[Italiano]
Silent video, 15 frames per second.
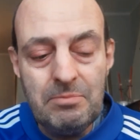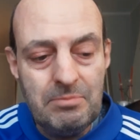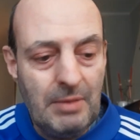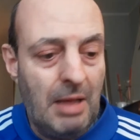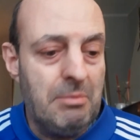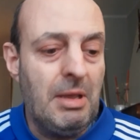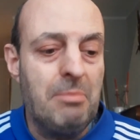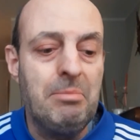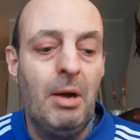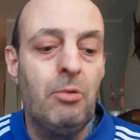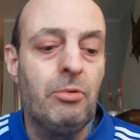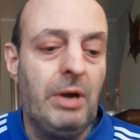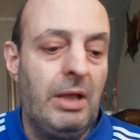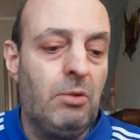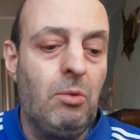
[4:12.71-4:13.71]
La mia
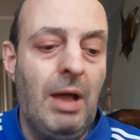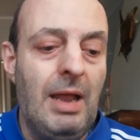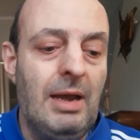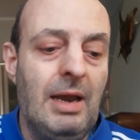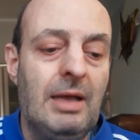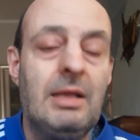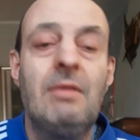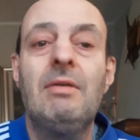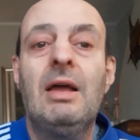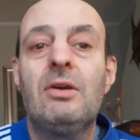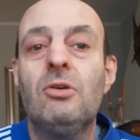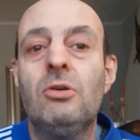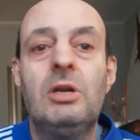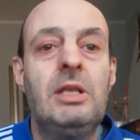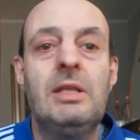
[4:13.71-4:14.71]
paura è quella, che
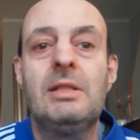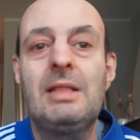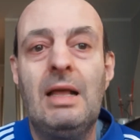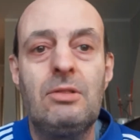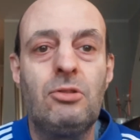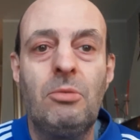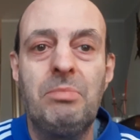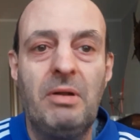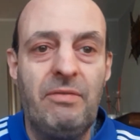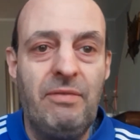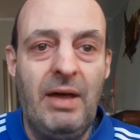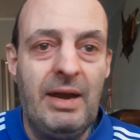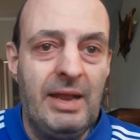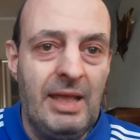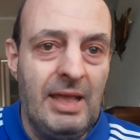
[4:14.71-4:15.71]
vanno lì tanto per
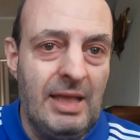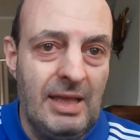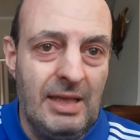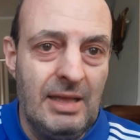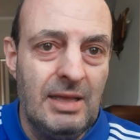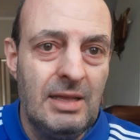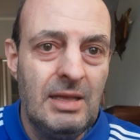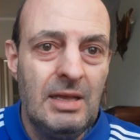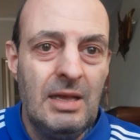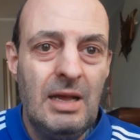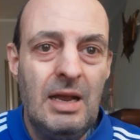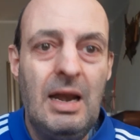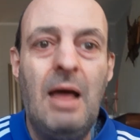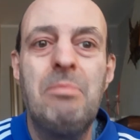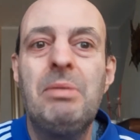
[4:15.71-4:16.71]
fare
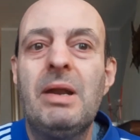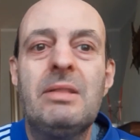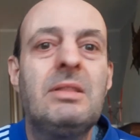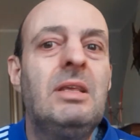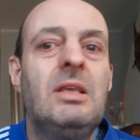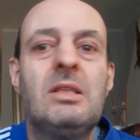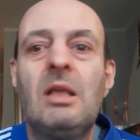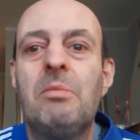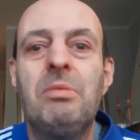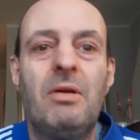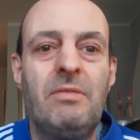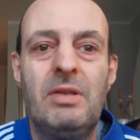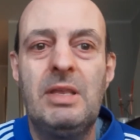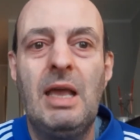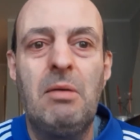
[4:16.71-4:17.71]
la partita, poi
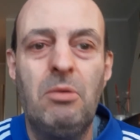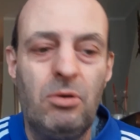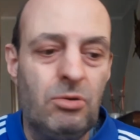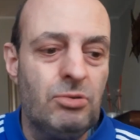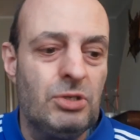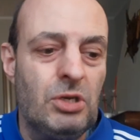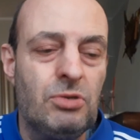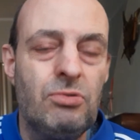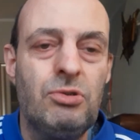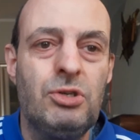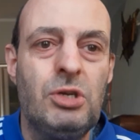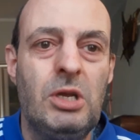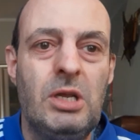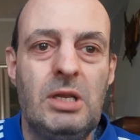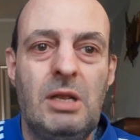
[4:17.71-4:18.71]
vediamo cosa
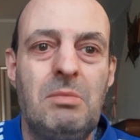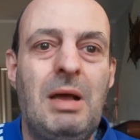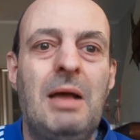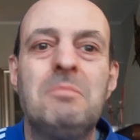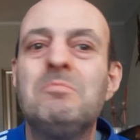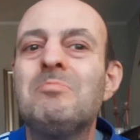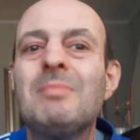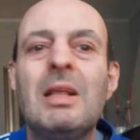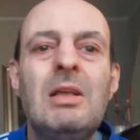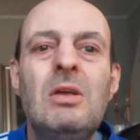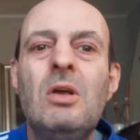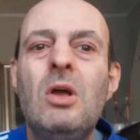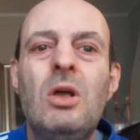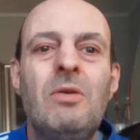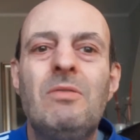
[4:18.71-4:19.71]
succede, ma
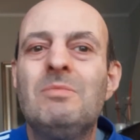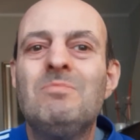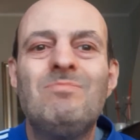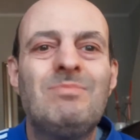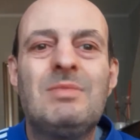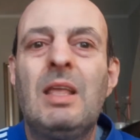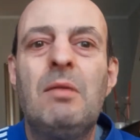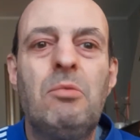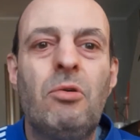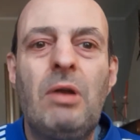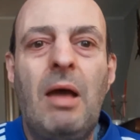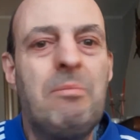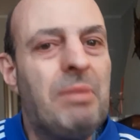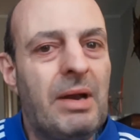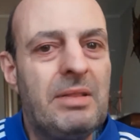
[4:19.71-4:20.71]
temo
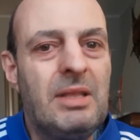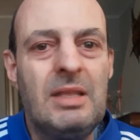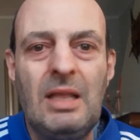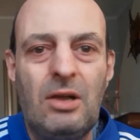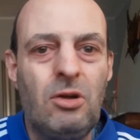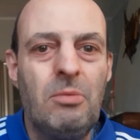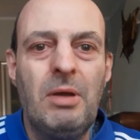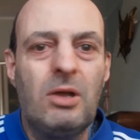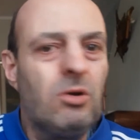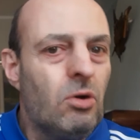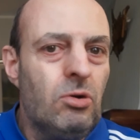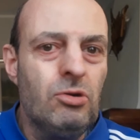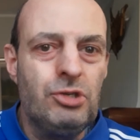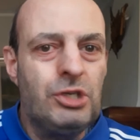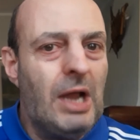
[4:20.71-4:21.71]
una partita come con
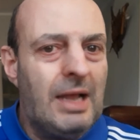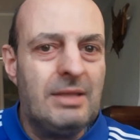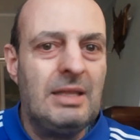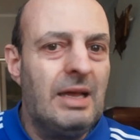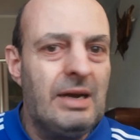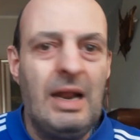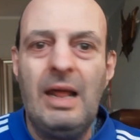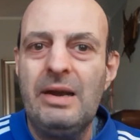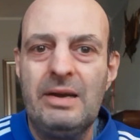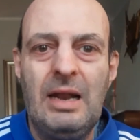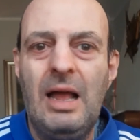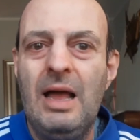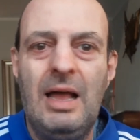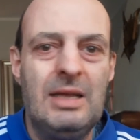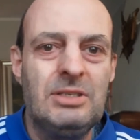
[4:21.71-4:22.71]
lo Shattarar
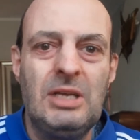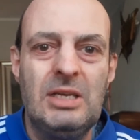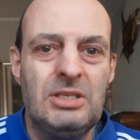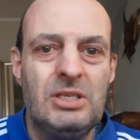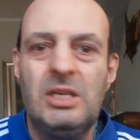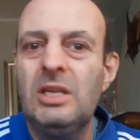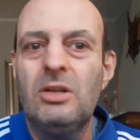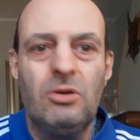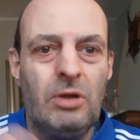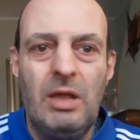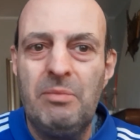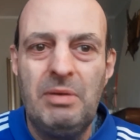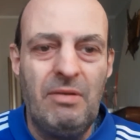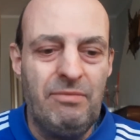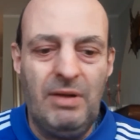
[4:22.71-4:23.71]
a San Siro che
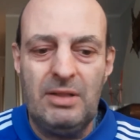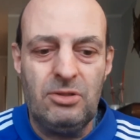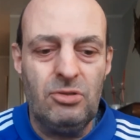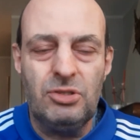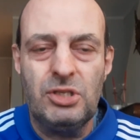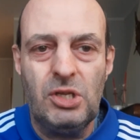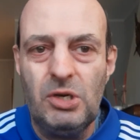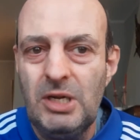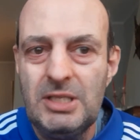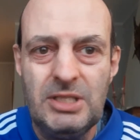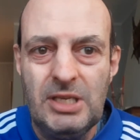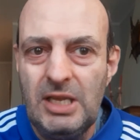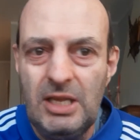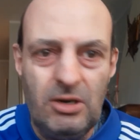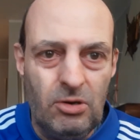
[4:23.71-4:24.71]
abbiamo fatto
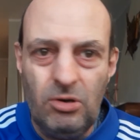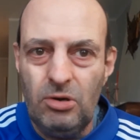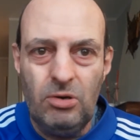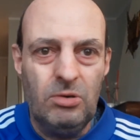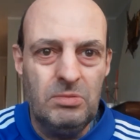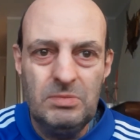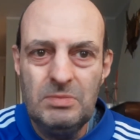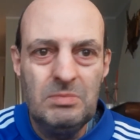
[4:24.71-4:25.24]
0-0